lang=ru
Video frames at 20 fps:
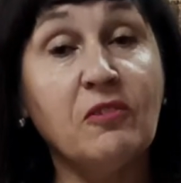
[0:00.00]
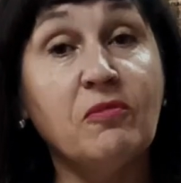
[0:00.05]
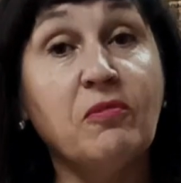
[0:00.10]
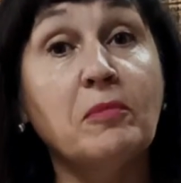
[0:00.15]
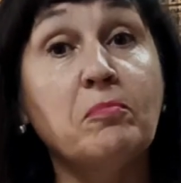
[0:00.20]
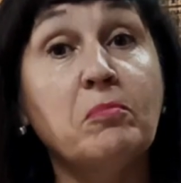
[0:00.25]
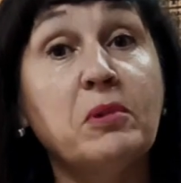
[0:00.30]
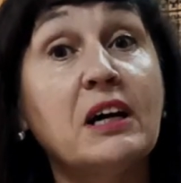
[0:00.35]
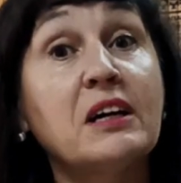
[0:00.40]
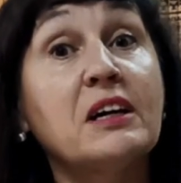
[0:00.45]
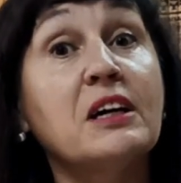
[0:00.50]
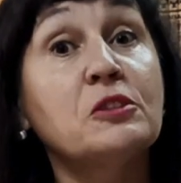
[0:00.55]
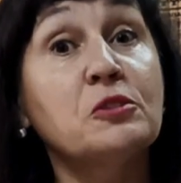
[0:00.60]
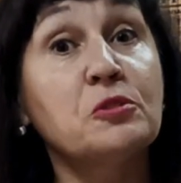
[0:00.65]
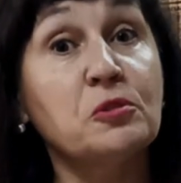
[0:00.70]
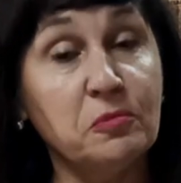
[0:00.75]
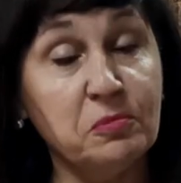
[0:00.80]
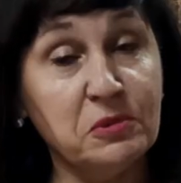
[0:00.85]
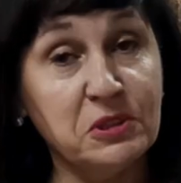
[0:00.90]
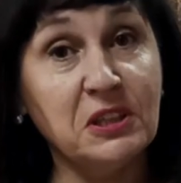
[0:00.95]
во благо
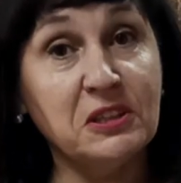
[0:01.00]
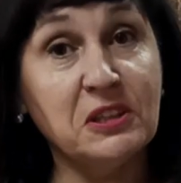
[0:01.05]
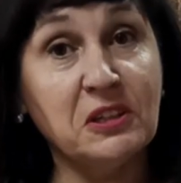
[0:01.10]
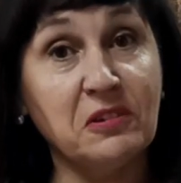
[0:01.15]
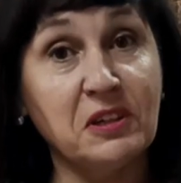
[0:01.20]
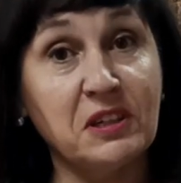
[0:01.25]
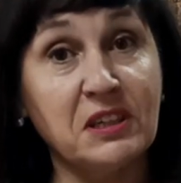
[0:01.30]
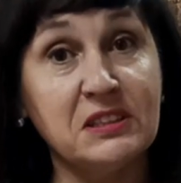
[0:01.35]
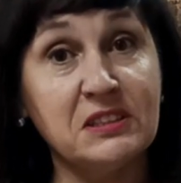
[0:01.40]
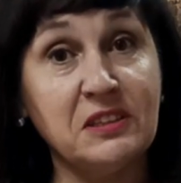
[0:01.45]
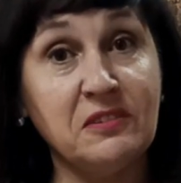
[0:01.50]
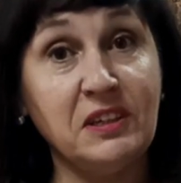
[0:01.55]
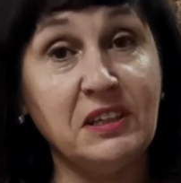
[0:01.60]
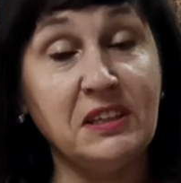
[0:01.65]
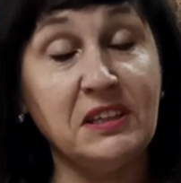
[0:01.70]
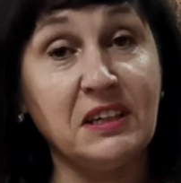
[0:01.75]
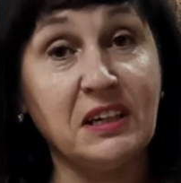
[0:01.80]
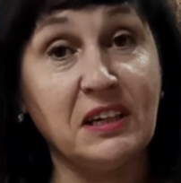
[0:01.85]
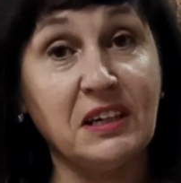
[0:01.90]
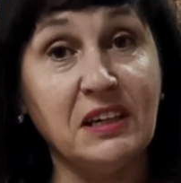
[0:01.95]
собственного
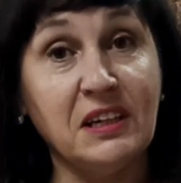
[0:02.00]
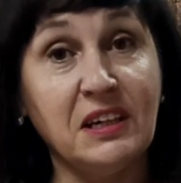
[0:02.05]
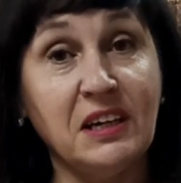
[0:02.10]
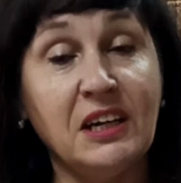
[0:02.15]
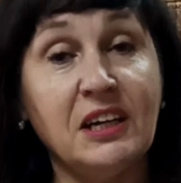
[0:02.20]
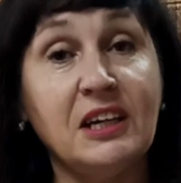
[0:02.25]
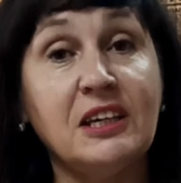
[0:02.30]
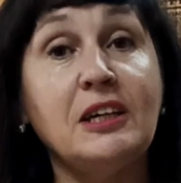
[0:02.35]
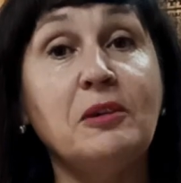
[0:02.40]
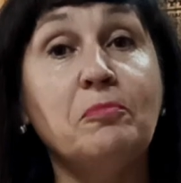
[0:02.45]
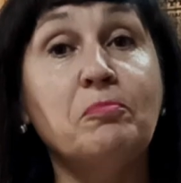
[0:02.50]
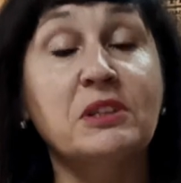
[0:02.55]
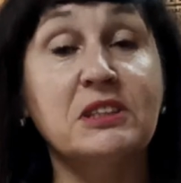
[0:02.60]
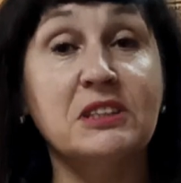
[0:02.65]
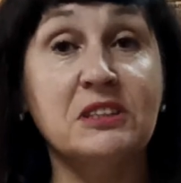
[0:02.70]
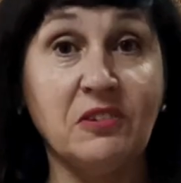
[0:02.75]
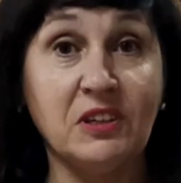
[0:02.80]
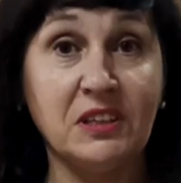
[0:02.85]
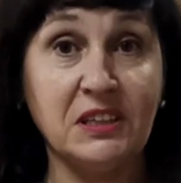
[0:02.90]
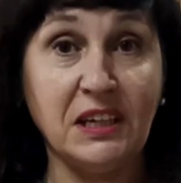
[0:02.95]
развития и
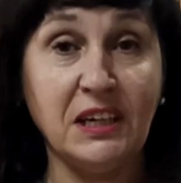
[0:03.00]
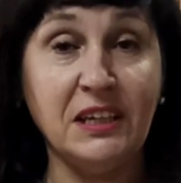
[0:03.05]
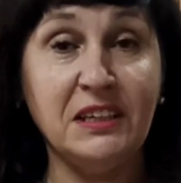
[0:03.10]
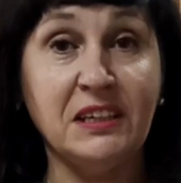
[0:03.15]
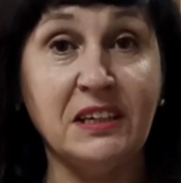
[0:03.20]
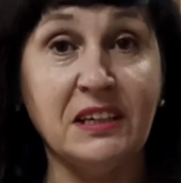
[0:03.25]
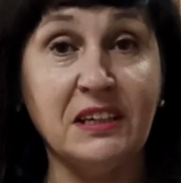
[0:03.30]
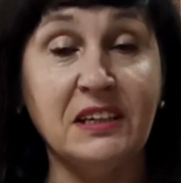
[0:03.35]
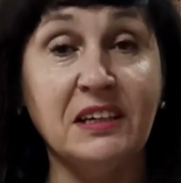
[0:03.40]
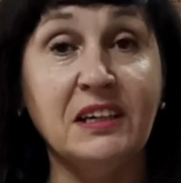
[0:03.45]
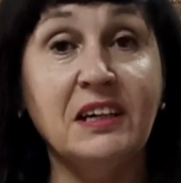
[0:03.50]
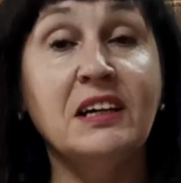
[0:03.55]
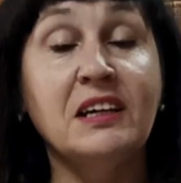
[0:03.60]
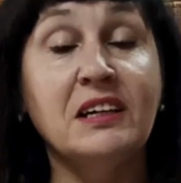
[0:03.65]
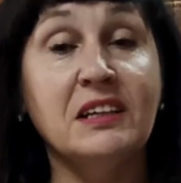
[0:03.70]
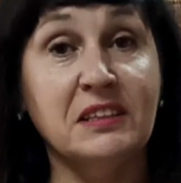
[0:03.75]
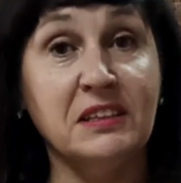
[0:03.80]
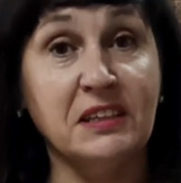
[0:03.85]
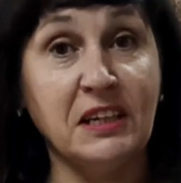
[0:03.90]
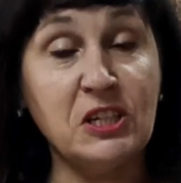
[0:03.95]
процветания
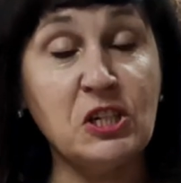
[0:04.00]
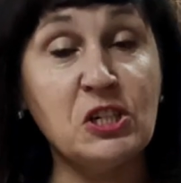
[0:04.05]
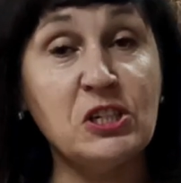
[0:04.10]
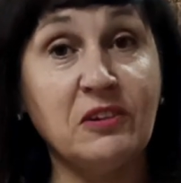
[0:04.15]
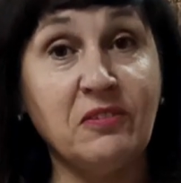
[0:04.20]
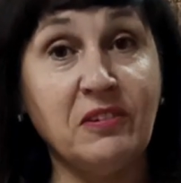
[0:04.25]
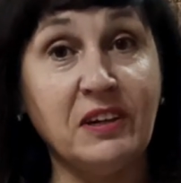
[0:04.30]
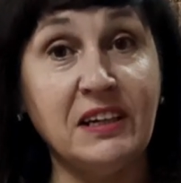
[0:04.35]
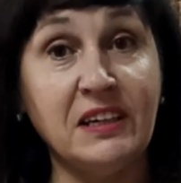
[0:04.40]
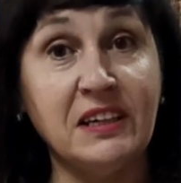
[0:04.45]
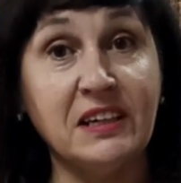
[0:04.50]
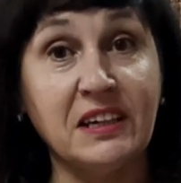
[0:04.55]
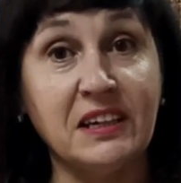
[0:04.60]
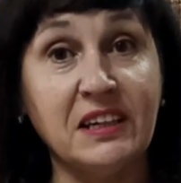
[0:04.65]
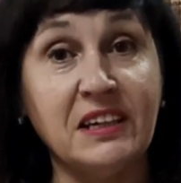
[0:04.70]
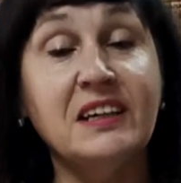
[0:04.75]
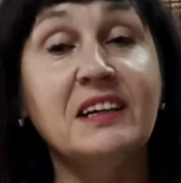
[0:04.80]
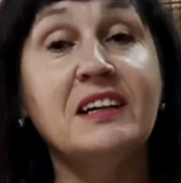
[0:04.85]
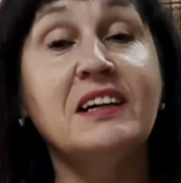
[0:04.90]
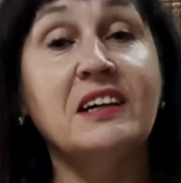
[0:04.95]
нашей
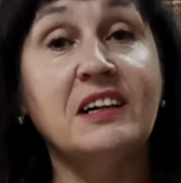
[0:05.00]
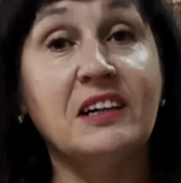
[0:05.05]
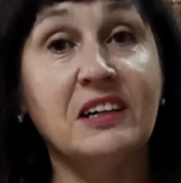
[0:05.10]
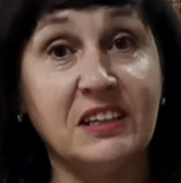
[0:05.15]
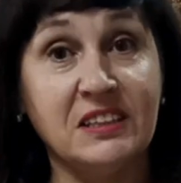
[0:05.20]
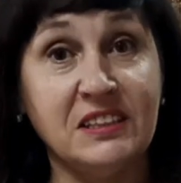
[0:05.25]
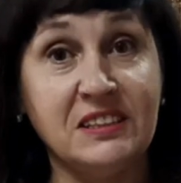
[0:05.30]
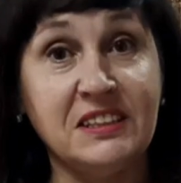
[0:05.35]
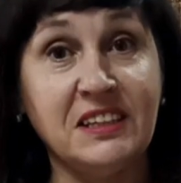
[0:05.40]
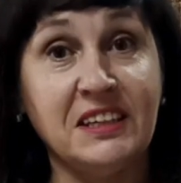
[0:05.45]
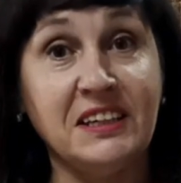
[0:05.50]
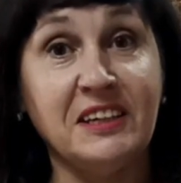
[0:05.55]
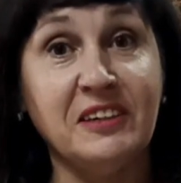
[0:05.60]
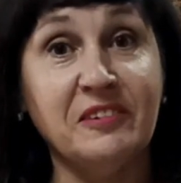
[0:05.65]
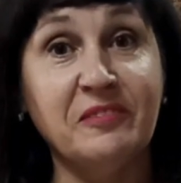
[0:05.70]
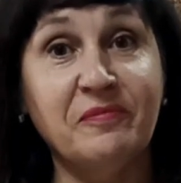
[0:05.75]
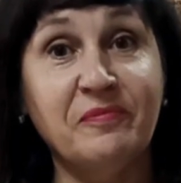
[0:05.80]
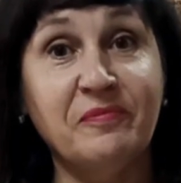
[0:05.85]
великой России.